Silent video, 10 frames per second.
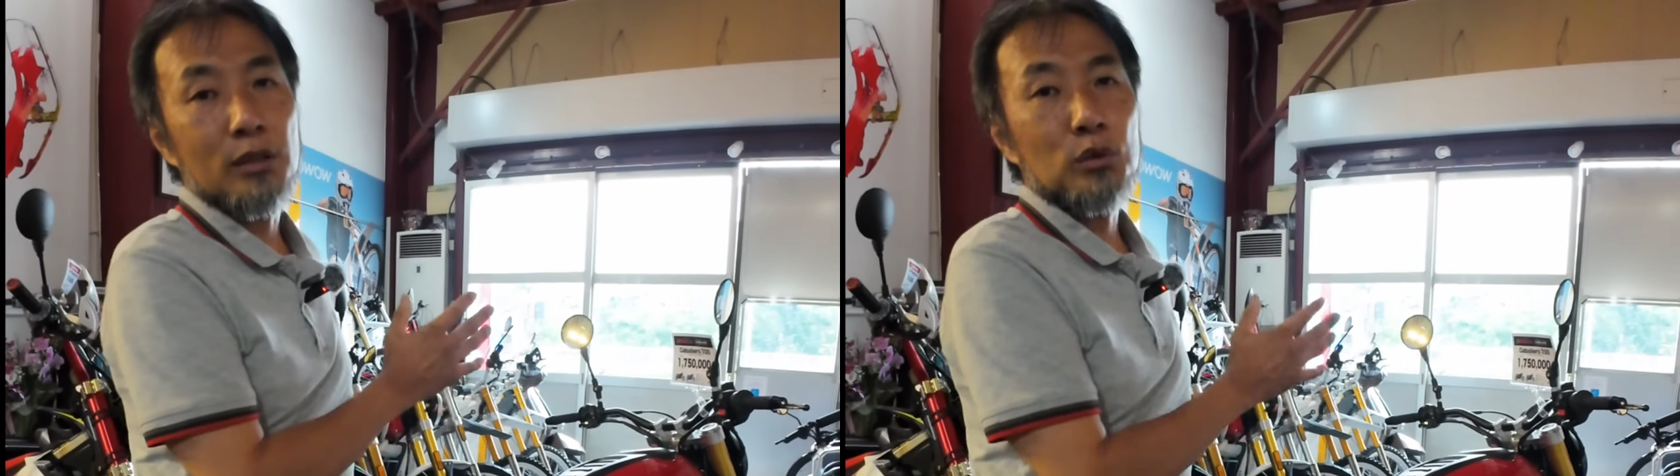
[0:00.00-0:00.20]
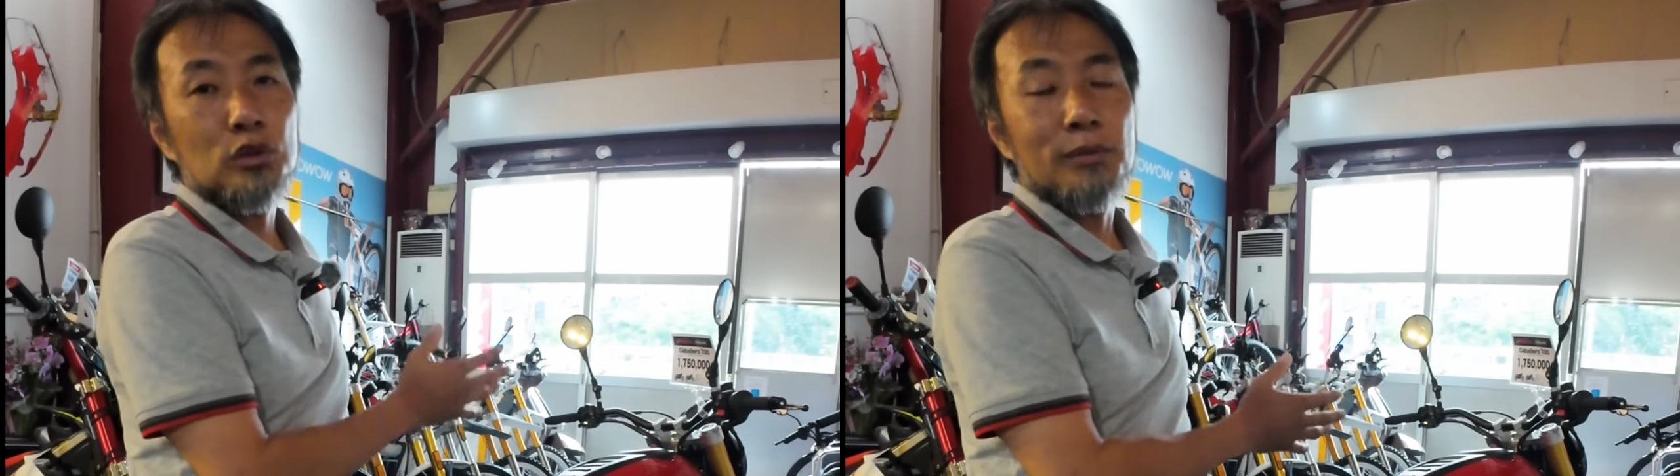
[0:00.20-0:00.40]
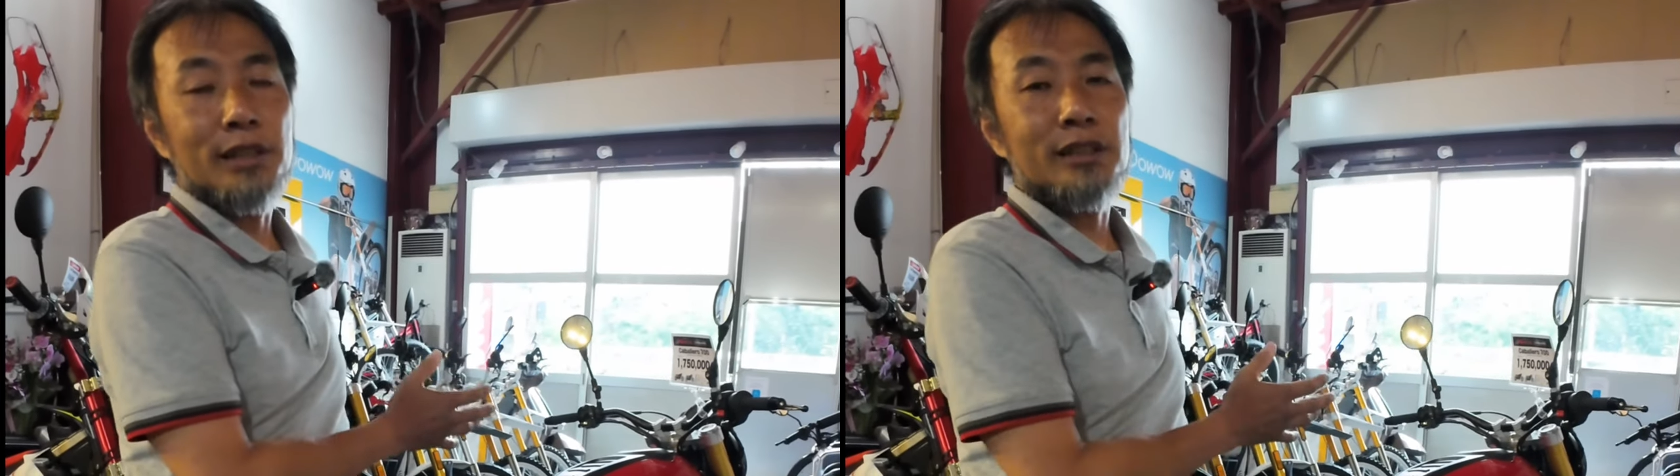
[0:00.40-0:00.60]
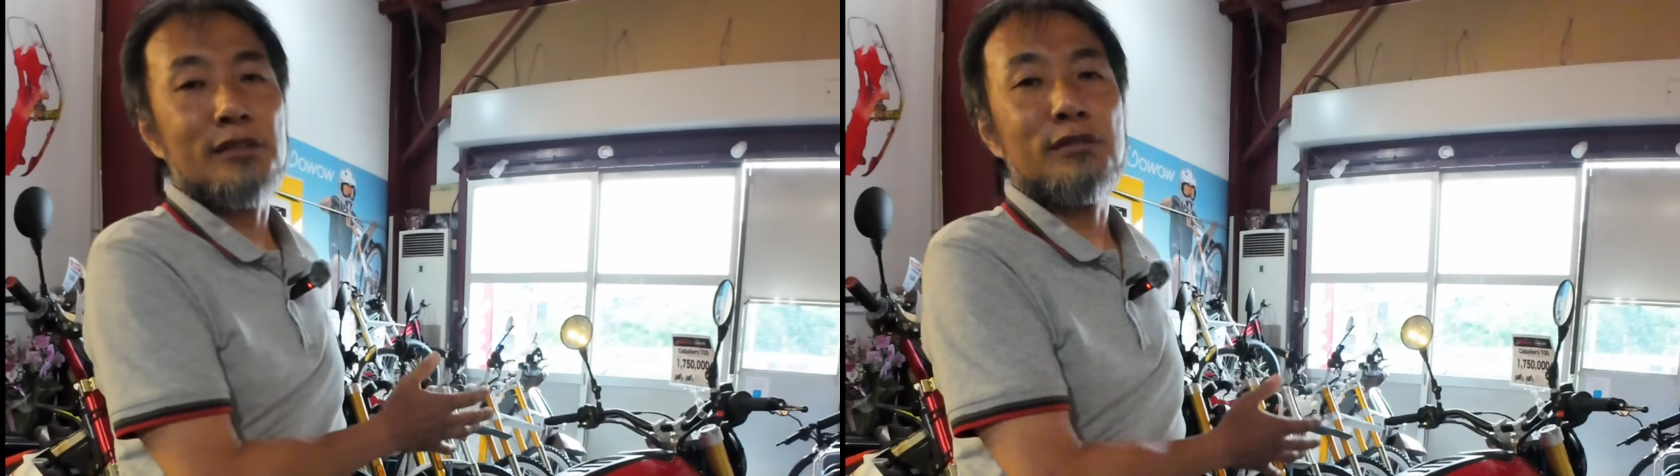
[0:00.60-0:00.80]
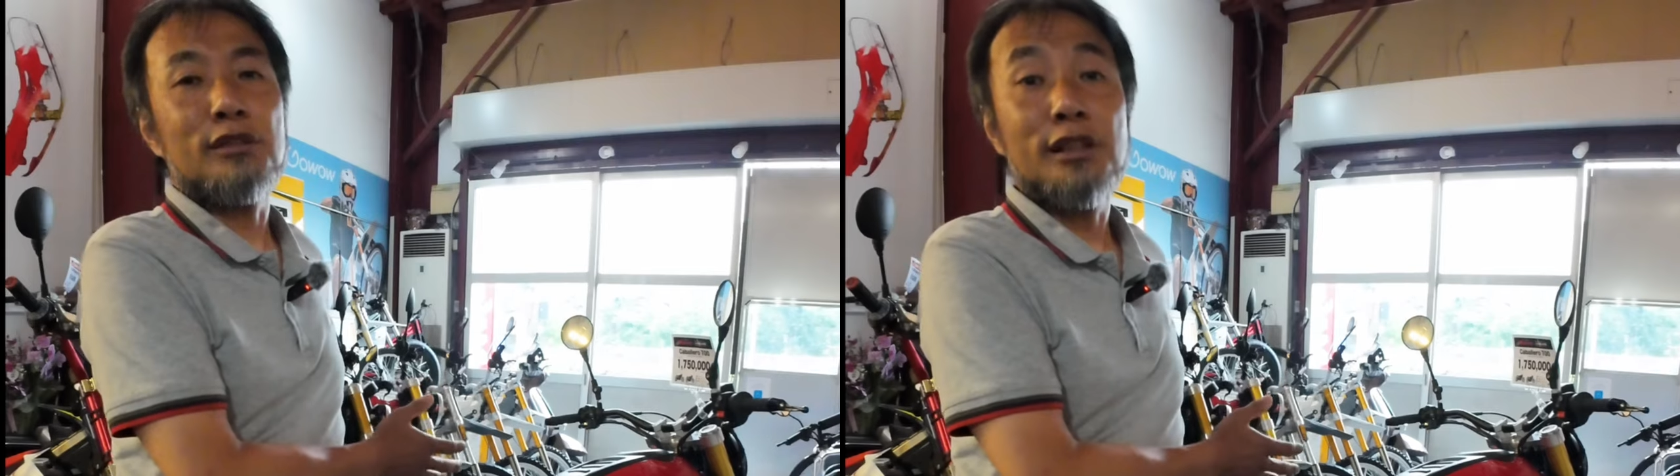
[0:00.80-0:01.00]
オートバイに
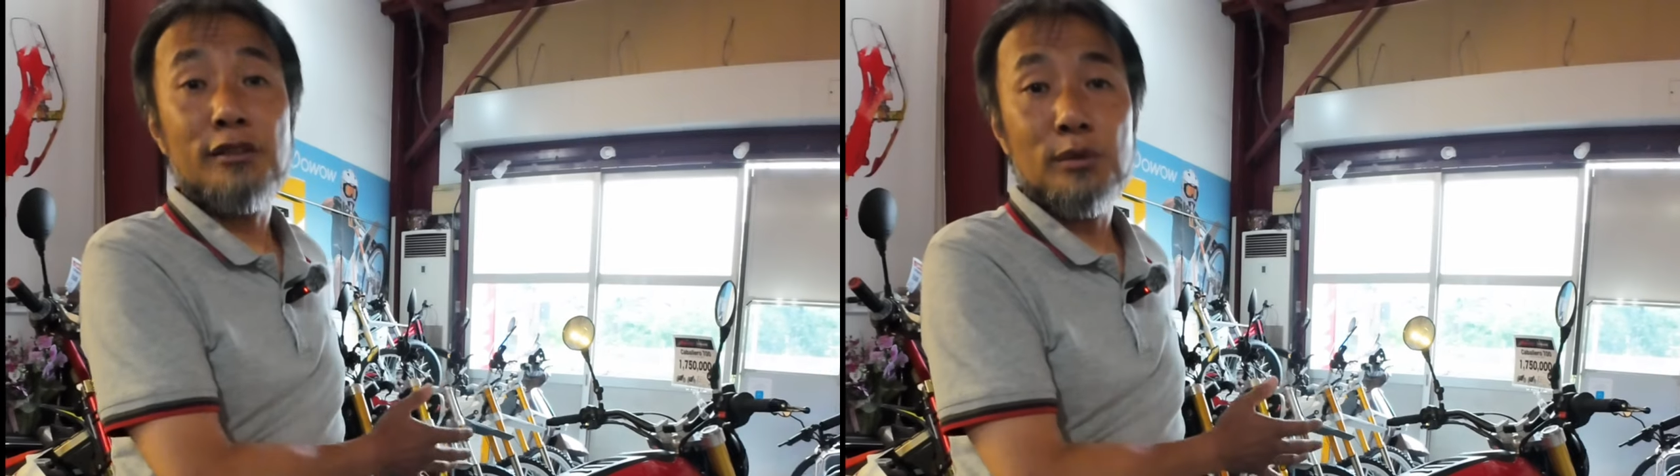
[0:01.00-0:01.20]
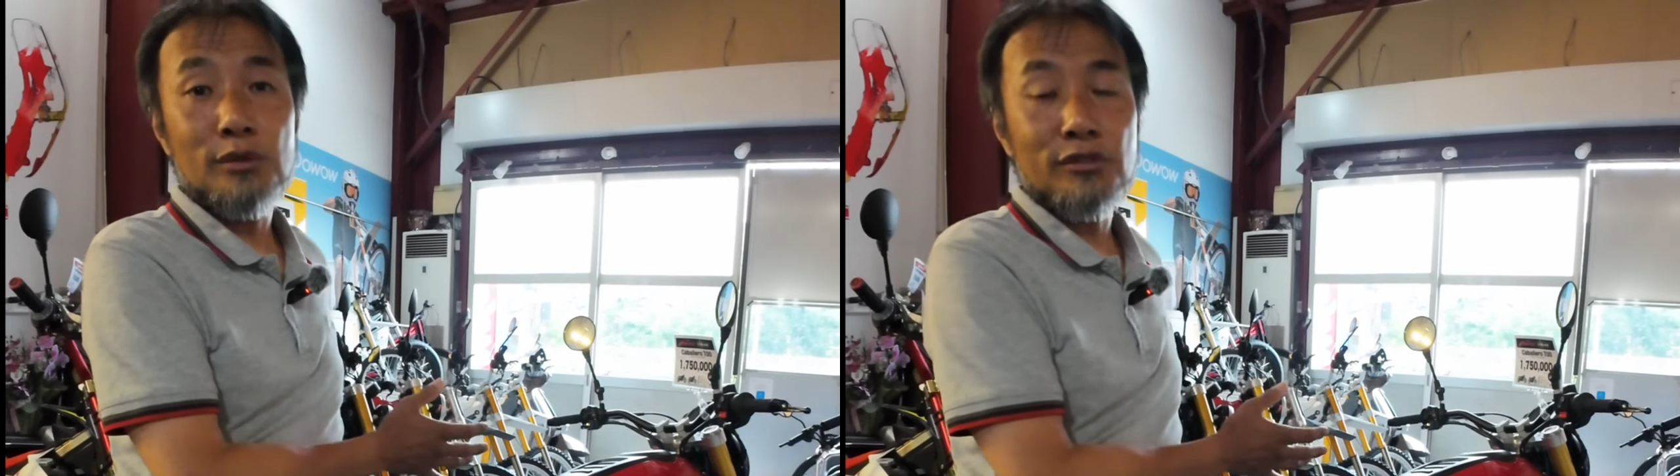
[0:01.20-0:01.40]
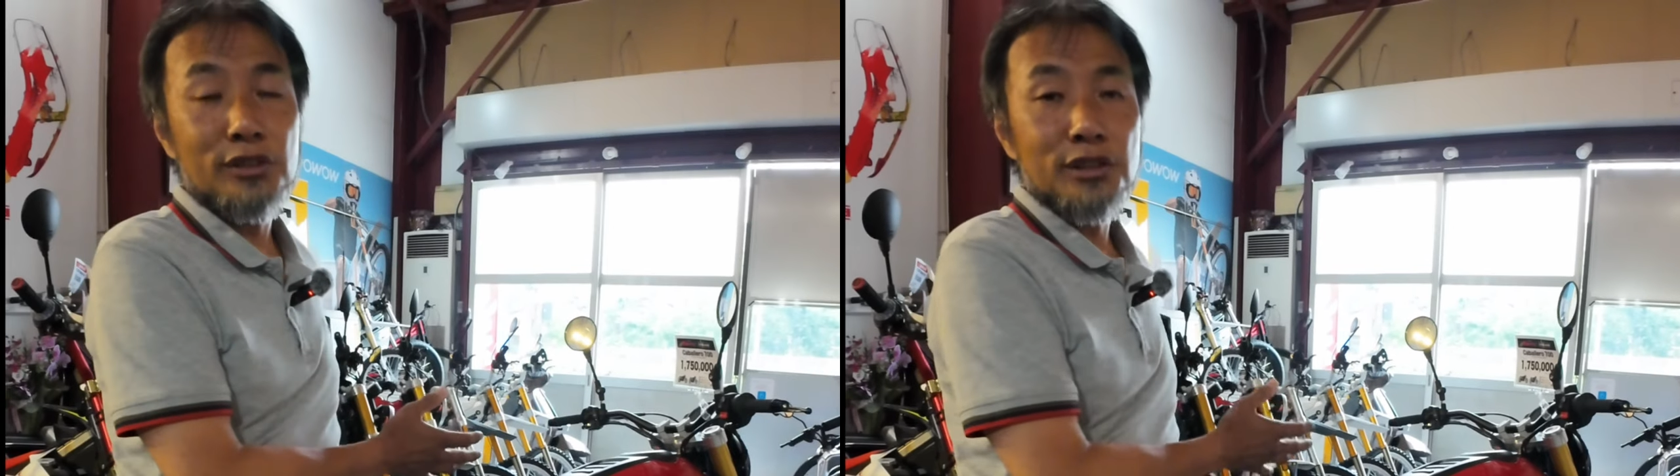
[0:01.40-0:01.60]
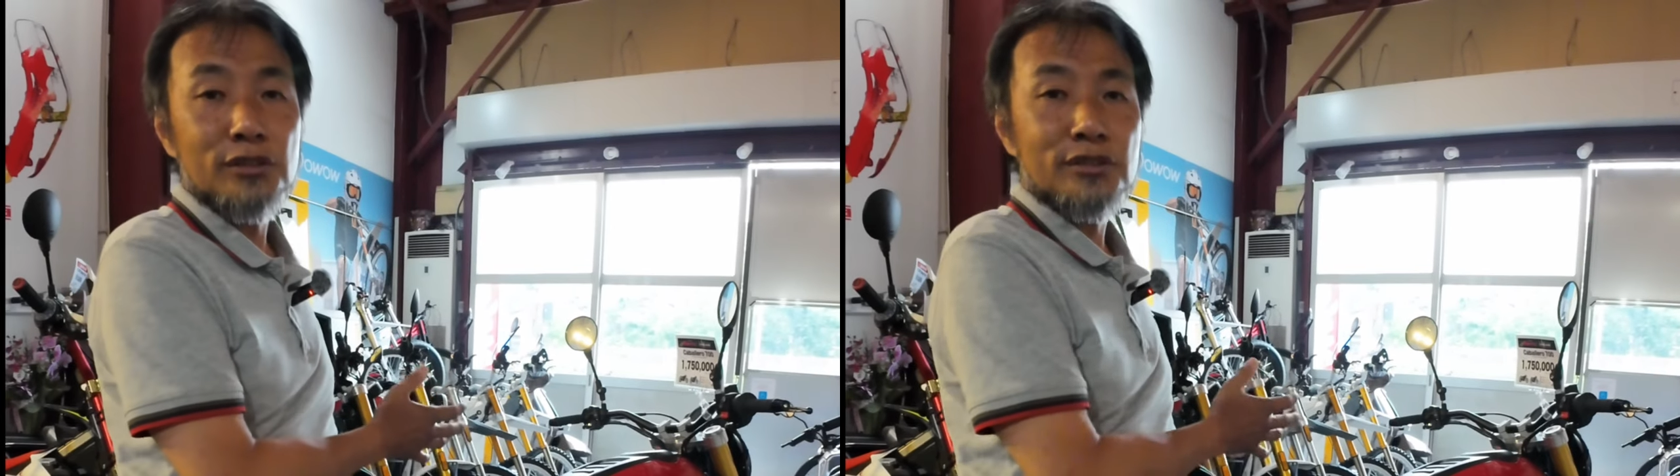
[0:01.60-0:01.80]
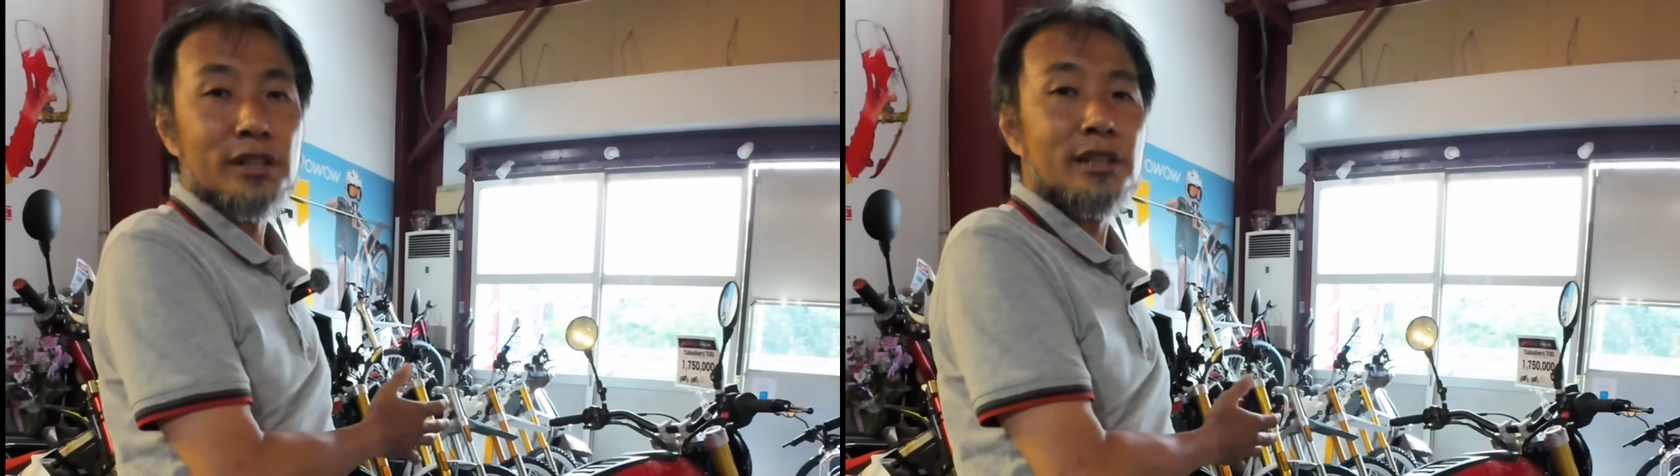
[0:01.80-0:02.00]
対する理想を追
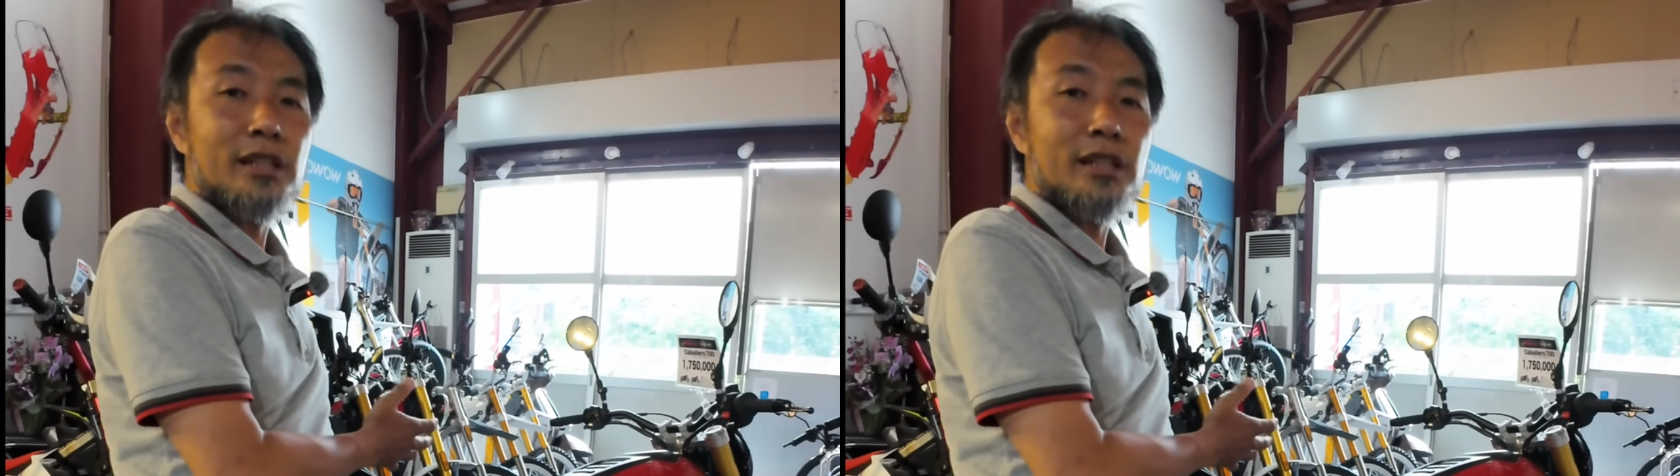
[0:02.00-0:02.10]
求してき